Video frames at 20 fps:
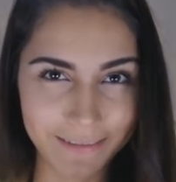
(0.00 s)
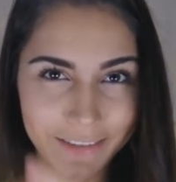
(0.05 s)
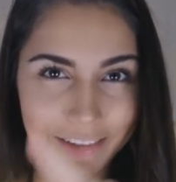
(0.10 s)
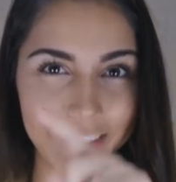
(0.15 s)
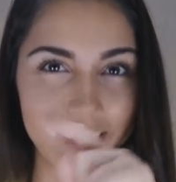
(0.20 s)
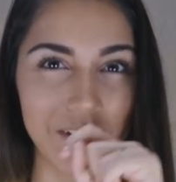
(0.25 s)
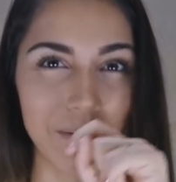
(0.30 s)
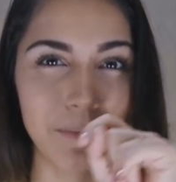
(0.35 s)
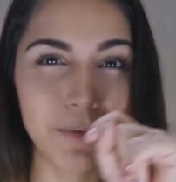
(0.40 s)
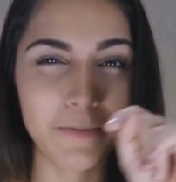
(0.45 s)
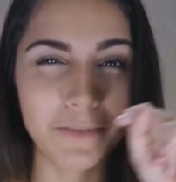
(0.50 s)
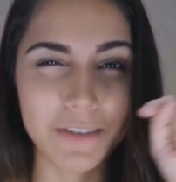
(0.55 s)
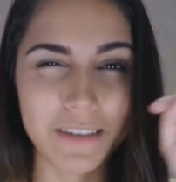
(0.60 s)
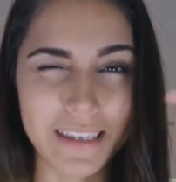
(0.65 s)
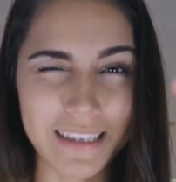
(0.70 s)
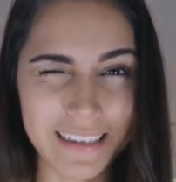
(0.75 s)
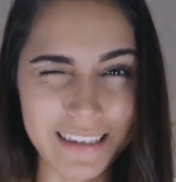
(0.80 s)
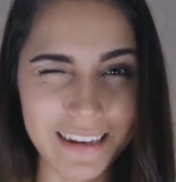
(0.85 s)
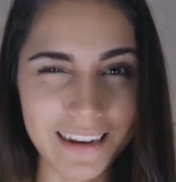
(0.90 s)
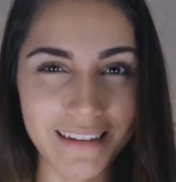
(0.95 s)
Vou deixar para
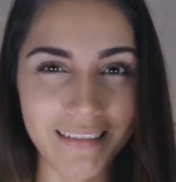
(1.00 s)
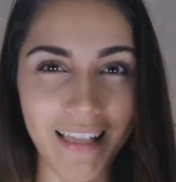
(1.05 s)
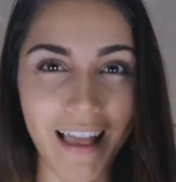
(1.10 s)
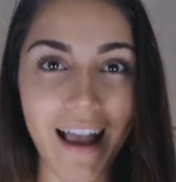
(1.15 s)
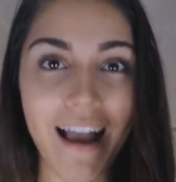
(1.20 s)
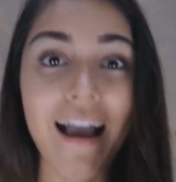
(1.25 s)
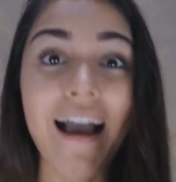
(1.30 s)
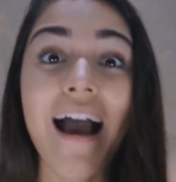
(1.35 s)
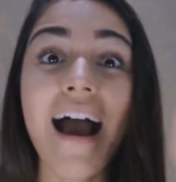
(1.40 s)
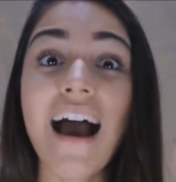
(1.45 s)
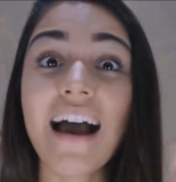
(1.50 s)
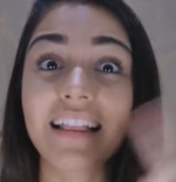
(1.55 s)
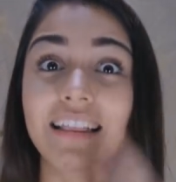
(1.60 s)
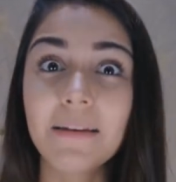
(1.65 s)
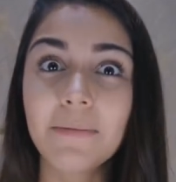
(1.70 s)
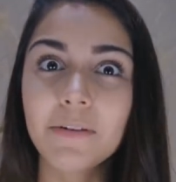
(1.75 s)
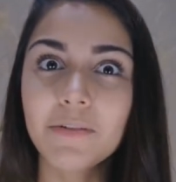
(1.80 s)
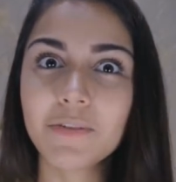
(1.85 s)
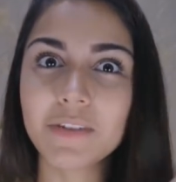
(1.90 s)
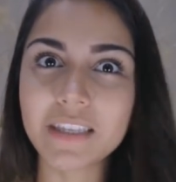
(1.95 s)
vocês irem lá,
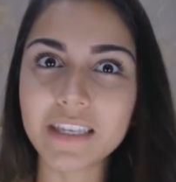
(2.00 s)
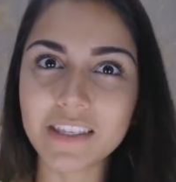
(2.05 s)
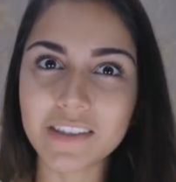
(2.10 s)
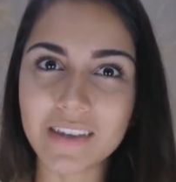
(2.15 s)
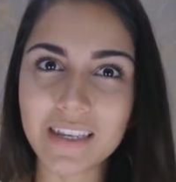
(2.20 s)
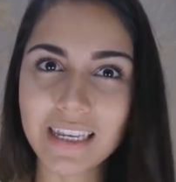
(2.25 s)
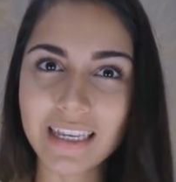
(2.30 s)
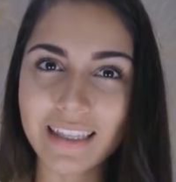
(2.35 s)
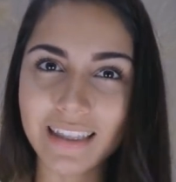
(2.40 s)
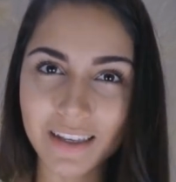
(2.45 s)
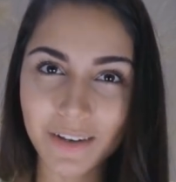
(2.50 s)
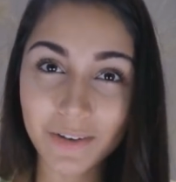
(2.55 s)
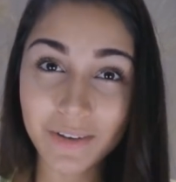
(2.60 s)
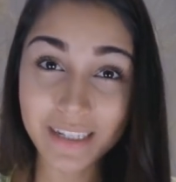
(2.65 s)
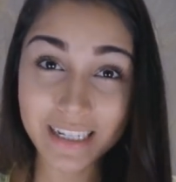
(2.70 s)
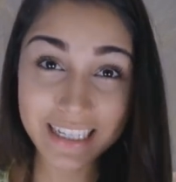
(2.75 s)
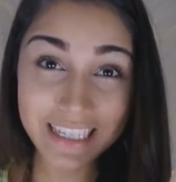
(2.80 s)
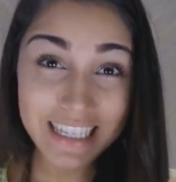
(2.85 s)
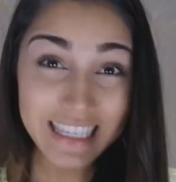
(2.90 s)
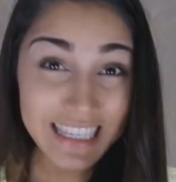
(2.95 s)
até para vocês verem que tem
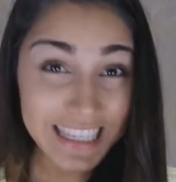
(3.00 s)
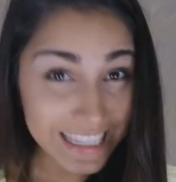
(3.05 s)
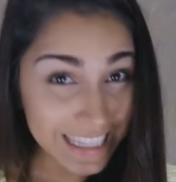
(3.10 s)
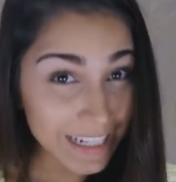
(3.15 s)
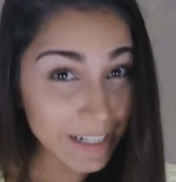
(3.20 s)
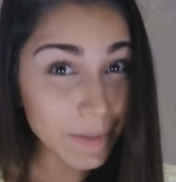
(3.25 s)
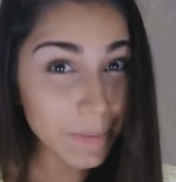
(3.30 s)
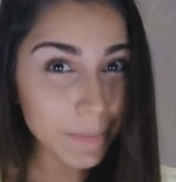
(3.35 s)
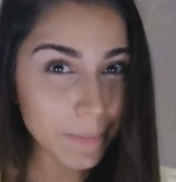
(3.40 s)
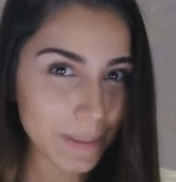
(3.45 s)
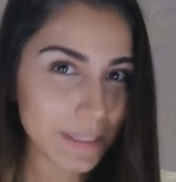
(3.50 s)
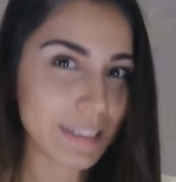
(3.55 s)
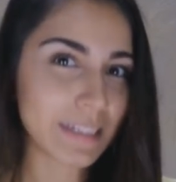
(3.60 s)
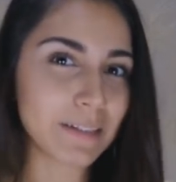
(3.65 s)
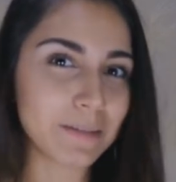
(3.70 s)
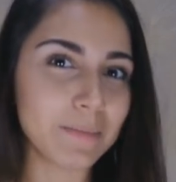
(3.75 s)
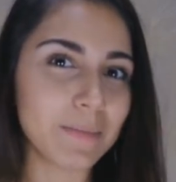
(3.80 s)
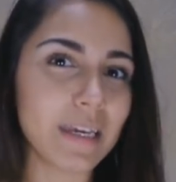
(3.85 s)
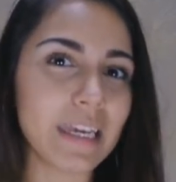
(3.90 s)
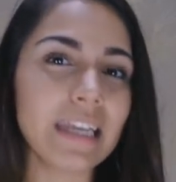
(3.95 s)
outras estampas
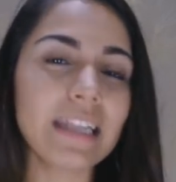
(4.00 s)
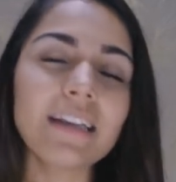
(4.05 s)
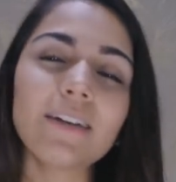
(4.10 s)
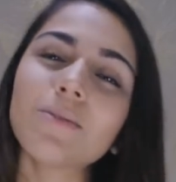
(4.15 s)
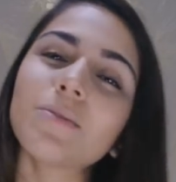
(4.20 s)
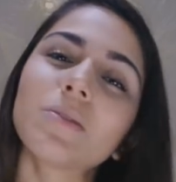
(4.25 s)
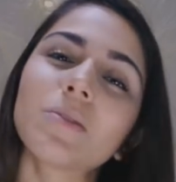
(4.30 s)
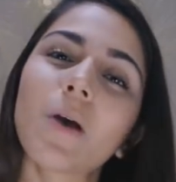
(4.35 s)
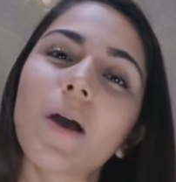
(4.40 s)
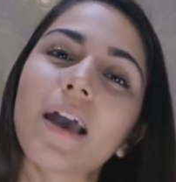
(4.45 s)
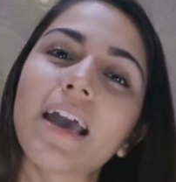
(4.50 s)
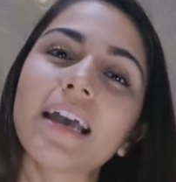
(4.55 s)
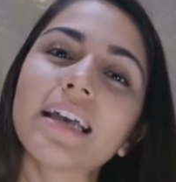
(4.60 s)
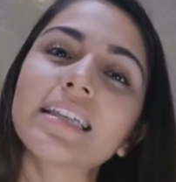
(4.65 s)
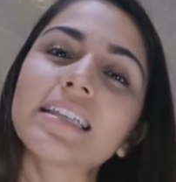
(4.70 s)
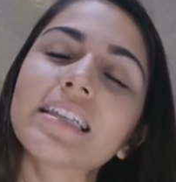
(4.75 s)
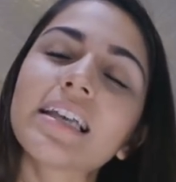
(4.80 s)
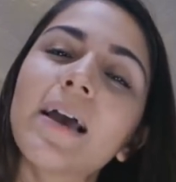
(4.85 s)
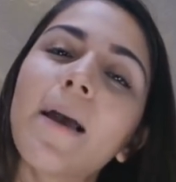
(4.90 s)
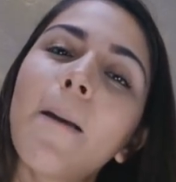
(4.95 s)
também, não só
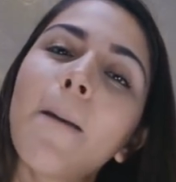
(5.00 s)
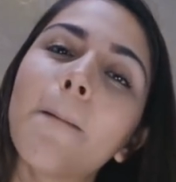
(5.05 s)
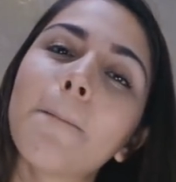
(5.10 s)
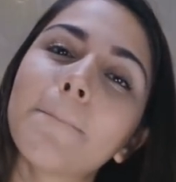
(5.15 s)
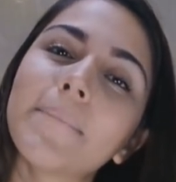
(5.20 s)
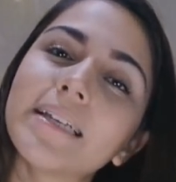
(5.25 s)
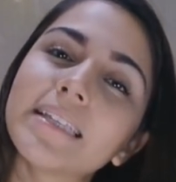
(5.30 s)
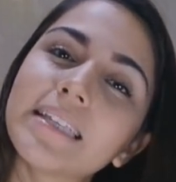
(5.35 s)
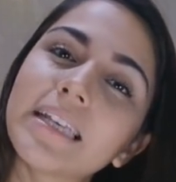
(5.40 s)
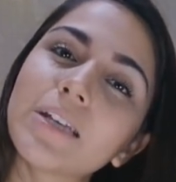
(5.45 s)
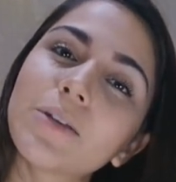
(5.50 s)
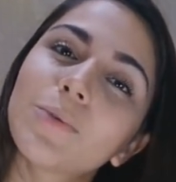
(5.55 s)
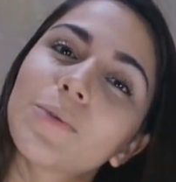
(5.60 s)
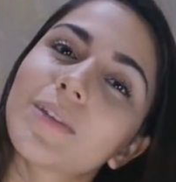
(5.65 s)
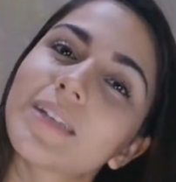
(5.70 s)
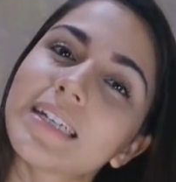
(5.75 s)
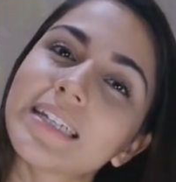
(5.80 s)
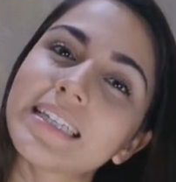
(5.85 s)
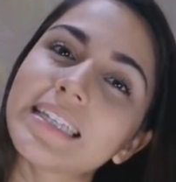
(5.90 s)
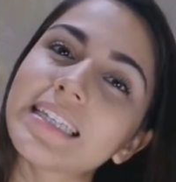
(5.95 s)
essa, mas tem
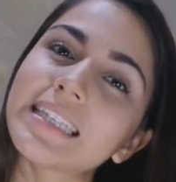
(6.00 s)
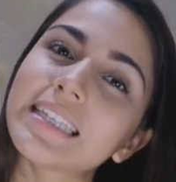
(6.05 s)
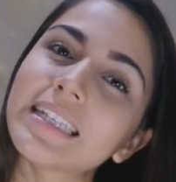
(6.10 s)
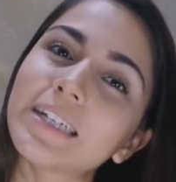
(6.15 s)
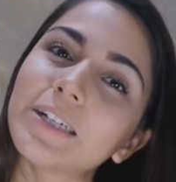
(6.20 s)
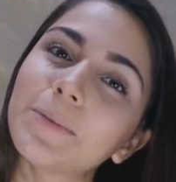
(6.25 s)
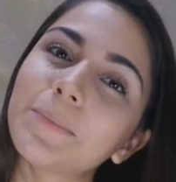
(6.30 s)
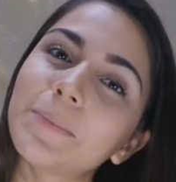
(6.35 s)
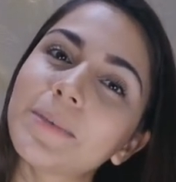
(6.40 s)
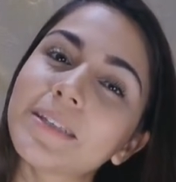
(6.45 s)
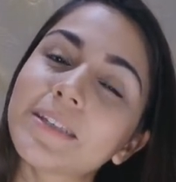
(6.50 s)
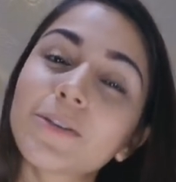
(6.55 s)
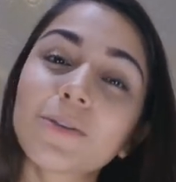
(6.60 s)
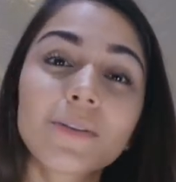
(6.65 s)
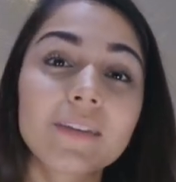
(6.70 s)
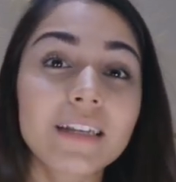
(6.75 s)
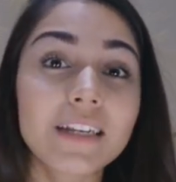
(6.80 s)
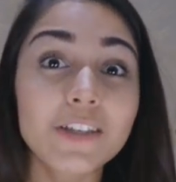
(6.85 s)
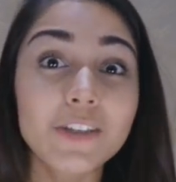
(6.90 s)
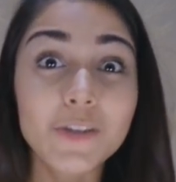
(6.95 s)
outras estampas em
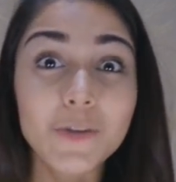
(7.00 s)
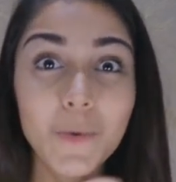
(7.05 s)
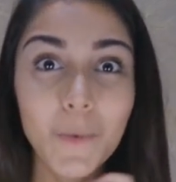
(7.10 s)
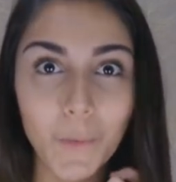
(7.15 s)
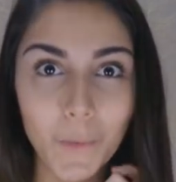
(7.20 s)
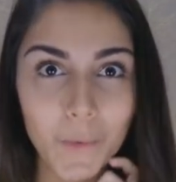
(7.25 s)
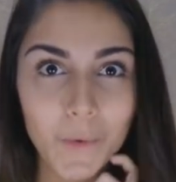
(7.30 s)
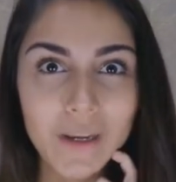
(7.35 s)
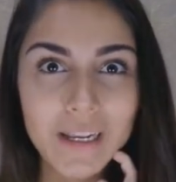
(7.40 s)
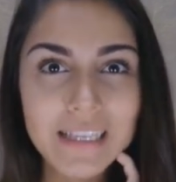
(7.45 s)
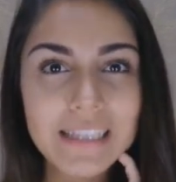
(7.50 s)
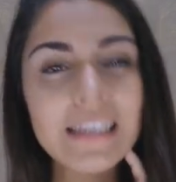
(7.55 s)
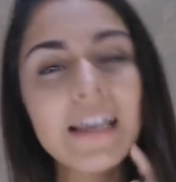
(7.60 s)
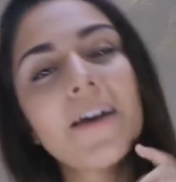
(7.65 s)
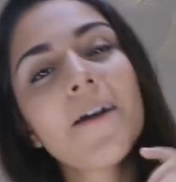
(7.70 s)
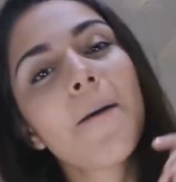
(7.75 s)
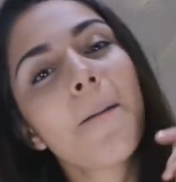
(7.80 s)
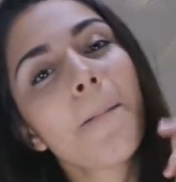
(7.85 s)
outras cores